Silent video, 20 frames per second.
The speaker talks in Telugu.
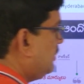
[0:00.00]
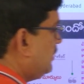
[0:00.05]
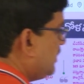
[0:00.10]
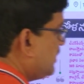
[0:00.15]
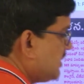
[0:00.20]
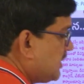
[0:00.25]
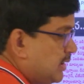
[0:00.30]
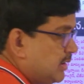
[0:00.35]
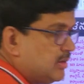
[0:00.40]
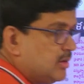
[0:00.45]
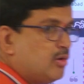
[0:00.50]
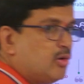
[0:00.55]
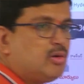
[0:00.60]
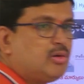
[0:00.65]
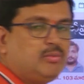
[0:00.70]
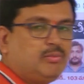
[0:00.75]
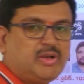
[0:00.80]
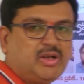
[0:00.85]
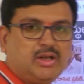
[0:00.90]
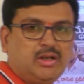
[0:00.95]
నిజంగా
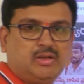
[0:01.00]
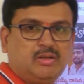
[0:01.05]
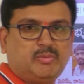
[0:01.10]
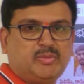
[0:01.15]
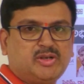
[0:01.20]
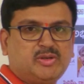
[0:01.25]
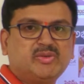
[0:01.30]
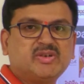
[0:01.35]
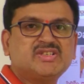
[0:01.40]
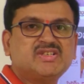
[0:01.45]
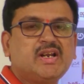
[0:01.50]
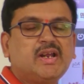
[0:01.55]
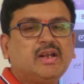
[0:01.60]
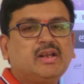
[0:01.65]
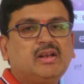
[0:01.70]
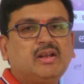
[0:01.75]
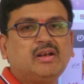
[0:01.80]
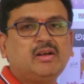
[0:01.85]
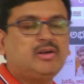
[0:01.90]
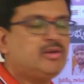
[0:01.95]
గౌరవం మన ప్రతిపక్ష
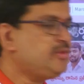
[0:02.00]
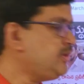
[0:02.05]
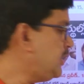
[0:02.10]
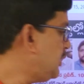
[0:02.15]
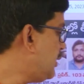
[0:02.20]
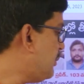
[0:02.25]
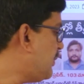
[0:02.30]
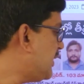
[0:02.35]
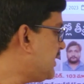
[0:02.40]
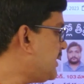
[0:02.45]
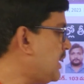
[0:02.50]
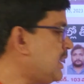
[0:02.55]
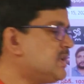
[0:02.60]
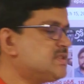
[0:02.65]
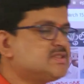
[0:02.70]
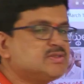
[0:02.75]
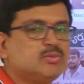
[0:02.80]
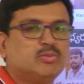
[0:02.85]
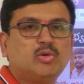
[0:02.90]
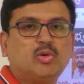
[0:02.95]
నాయకులు అన్నట్టు దీంట్లో పెద్దల
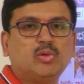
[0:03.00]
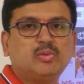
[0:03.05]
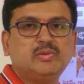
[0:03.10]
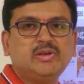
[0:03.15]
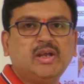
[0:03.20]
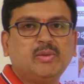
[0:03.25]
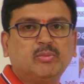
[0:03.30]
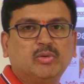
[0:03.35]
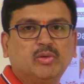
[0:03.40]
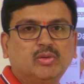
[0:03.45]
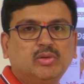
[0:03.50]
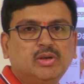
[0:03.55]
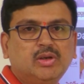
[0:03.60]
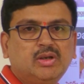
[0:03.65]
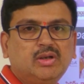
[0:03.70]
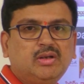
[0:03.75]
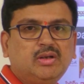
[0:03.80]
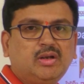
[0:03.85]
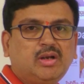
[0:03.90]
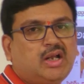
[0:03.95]
హస్తం కూడా ఉందేమో
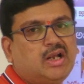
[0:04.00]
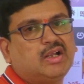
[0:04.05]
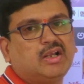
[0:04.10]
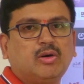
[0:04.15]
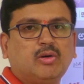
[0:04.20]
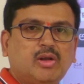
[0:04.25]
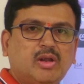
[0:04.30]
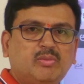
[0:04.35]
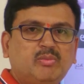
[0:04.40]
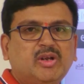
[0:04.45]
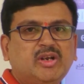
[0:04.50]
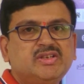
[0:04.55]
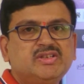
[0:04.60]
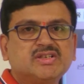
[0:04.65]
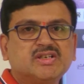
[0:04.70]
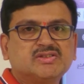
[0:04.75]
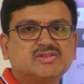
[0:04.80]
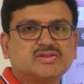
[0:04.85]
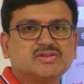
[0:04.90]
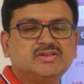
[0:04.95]
అట్లా కూడా
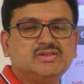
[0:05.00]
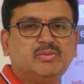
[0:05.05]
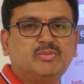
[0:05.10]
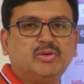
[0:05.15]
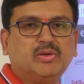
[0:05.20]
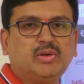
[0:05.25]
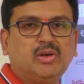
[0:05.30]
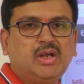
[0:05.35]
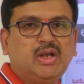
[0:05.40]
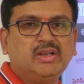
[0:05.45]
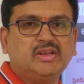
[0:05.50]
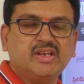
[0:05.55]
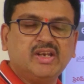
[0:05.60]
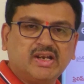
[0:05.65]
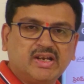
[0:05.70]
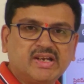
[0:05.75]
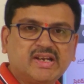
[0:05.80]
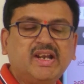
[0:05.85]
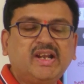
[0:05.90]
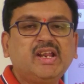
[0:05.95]
అనుమానించాల్సి వస్తుంది ఇప్పుడు
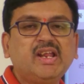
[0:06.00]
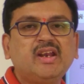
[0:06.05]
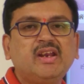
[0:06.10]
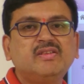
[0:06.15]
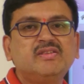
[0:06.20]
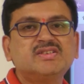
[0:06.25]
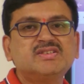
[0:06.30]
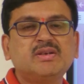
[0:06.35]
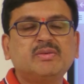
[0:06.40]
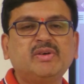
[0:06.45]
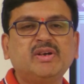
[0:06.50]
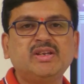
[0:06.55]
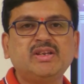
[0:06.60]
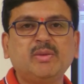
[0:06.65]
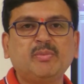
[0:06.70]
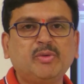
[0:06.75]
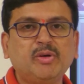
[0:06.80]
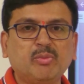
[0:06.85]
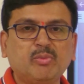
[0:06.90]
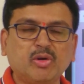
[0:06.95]
దీనికి కేటీఆర్ ఎందుకు సమానం
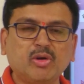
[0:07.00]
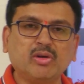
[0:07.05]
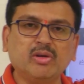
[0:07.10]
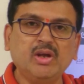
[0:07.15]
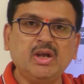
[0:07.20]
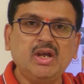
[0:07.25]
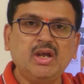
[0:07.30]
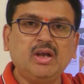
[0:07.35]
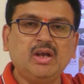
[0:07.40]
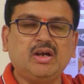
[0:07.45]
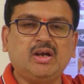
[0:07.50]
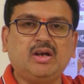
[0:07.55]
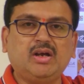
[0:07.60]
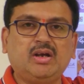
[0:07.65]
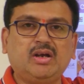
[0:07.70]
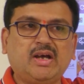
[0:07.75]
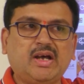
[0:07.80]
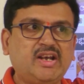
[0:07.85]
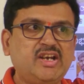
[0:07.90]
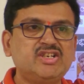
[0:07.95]
చెప్పడు ఇప్పుడు
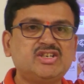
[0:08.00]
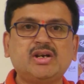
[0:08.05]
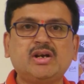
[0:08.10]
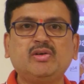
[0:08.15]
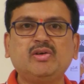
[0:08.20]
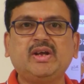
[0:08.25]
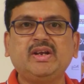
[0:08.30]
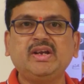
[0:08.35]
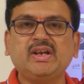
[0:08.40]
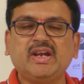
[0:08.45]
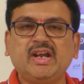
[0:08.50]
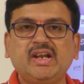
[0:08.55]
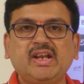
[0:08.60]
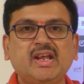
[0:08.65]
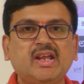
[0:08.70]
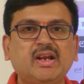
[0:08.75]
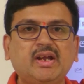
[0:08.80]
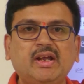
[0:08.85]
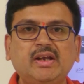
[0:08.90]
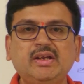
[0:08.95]
హరీష్ రావు కానీ
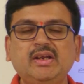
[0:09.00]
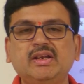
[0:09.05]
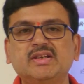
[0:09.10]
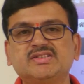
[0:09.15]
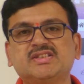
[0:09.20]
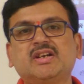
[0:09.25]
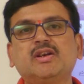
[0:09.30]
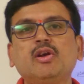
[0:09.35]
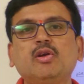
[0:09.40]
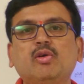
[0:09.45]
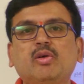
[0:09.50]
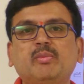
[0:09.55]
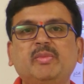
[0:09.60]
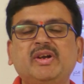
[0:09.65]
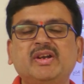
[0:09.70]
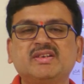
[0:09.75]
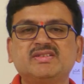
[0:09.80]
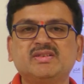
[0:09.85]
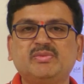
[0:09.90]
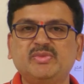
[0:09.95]
కేటీఆర్ కానీ సెంట్రల్
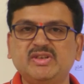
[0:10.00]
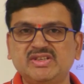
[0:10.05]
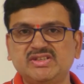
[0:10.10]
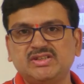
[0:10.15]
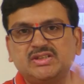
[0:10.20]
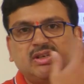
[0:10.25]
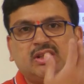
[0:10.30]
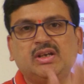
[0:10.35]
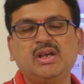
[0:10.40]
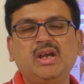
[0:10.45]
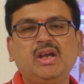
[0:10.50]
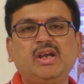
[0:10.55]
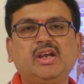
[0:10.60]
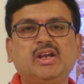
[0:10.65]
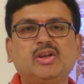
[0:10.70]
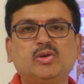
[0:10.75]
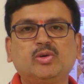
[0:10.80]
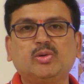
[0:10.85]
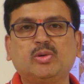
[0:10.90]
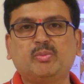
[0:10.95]
గవర్నమెంట్కి సంబంధించి
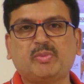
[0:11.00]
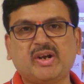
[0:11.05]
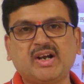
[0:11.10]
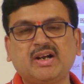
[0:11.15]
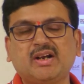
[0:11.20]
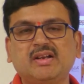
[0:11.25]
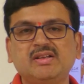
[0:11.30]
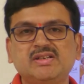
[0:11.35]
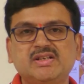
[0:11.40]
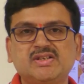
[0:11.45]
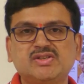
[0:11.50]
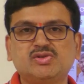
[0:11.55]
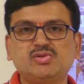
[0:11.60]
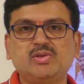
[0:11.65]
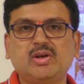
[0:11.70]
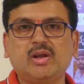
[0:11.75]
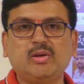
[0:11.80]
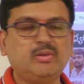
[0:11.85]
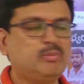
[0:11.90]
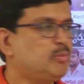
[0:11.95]
ఏదో ప్రకటనలు
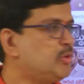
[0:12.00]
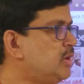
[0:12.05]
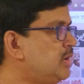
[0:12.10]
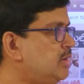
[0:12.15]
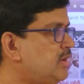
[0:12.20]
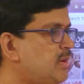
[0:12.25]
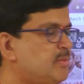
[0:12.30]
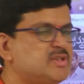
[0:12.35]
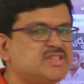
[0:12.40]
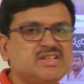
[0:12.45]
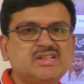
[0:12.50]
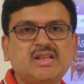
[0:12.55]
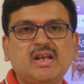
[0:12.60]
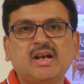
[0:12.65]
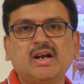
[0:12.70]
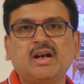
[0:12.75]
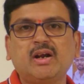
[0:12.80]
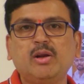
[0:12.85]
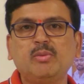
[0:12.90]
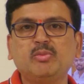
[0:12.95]
చేస్తుంటారు నమస్తే
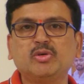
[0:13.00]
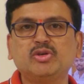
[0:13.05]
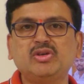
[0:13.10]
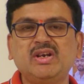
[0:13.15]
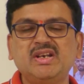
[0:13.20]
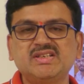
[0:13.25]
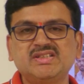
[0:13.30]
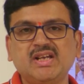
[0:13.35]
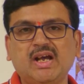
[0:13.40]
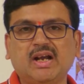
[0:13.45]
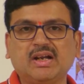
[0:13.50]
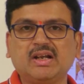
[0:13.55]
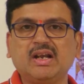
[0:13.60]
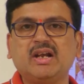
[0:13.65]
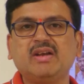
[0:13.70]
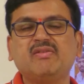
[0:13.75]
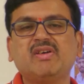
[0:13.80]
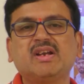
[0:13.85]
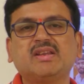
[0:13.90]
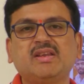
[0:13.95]
తెలంగాణలో పొద్దులేసి
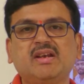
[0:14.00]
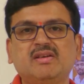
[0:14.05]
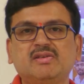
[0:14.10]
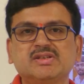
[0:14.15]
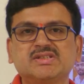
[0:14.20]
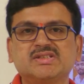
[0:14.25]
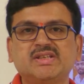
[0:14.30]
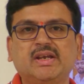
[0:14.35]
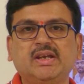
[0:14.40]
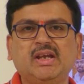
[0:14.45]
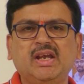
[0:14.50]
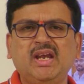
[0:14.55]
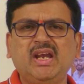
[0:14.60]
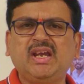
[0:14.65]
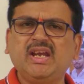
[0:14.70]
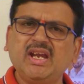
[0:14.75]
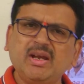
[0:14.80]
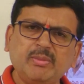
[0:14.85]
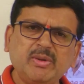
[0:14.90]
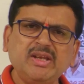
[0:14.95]
అట్లాంటి వార్తలే వస్తాయి
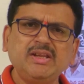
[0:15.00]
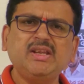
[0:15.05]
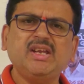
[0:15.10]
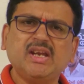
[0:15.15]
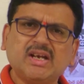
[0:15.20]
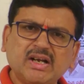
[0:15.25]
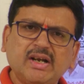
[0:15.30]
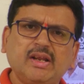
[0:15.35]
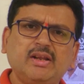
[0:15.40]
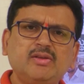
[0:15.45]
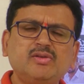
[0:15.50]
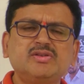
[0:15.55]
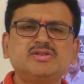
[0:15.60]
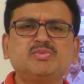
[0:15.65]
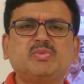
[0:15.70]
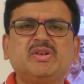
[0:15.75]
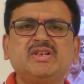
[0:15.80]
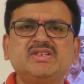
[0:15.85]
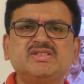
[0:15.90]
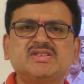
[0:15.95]
ఏమైంది ఇక్కడ ఎందుకు
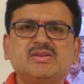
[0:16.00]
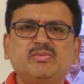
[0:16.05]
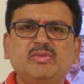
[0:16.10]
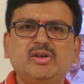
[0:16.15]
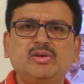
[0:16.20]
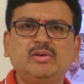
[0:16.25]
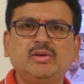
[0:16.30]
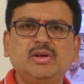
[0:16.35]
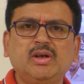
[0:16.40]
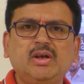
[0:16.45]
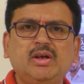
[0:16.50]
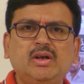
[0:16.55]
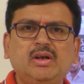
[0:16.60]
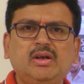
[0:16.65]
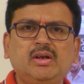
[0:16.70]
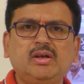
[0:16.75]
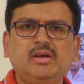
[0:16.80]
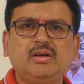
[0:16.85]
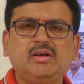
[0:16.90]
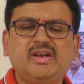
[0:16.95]
స్పందించరు మీరు
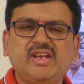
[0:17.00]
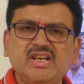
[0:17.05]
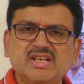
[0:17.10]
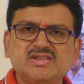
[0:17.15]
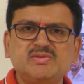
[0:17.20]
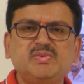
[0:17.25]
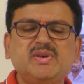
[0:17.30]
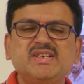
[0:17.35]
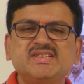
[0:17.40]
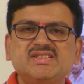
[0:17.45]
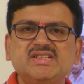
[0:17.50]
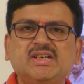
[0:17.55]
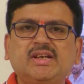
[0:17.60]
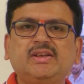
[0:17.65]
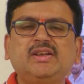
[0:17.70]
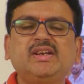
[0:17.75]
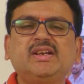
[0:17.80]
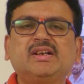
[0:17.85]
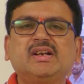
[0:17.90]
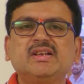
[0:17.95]
టీఎస్పీఎస్సీకి
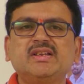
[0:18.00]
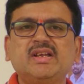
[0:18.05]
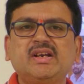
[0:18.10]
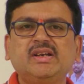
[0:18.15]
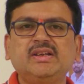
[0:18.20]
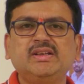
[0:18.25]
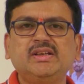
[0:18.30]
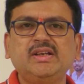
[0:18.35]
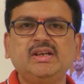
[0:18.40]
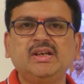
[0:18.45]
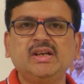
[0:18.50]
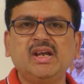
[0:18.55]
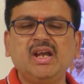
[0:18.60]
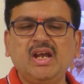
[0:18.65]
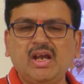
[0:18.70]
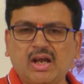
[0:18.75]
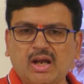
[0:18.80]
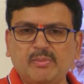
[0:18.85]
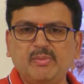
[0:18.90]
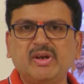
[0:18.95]
ఎందుకు ఇట్లా జరిగింది
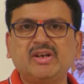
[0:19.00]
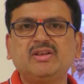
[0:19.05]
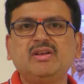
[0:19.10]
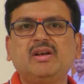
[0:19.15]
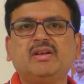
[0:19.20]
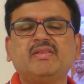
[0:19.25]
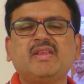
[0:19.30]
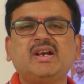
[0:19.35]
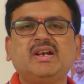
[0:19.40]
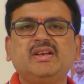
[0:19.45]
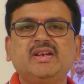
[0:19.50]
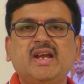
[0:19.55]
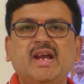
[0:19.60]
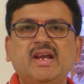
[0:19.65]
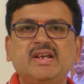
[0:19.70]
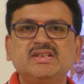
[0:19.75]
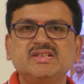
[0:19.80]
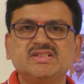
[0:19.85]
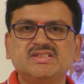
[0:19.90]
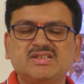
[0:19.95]
అభ్యర్థులందరికీ
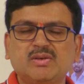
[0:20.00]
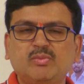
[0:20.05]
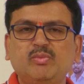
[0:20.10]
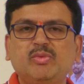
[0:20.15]
న్యాయం చేస్తాం